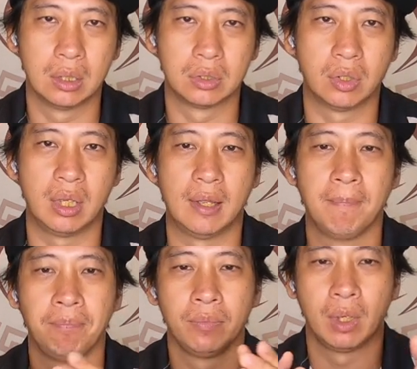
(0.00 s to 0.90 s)
所
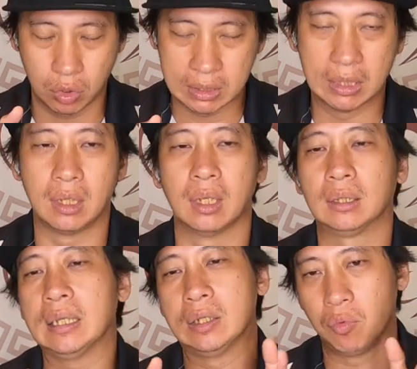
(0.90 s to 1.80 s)
以说真的，
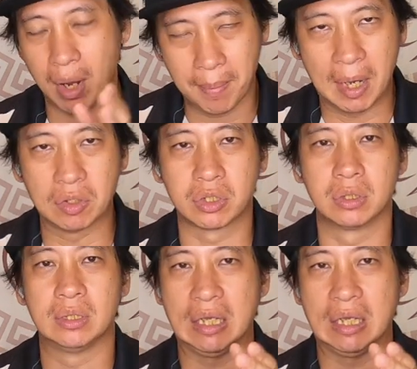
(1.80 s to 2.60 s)
当你外抛时